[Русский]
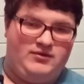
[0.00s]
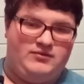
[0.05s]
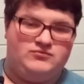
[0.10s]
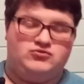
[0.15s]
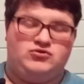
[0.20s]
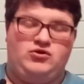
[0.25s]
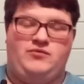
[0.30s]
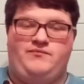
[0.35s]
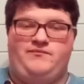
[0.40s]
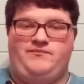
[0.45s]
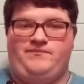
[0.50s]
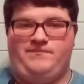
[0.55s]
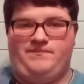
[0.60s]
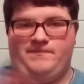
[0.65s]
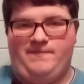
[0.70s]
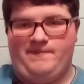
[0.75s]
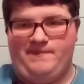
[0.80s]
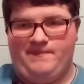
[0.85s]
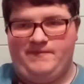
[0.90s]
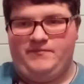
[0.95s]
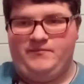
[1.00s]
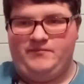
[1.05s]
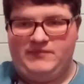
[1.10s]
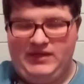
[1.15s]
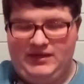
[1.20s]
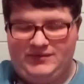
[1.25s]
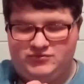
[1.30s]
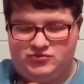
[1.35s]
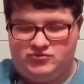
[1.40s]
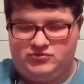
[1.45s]
все.
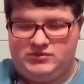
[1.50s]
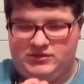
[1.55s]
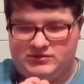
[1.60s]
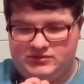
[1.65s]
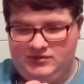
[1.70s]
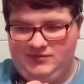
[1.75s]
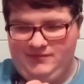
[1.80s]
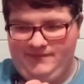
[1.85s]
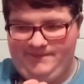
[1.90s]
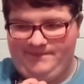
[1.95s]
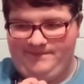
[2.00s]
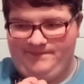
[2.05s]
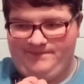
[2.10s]
Я все сказал.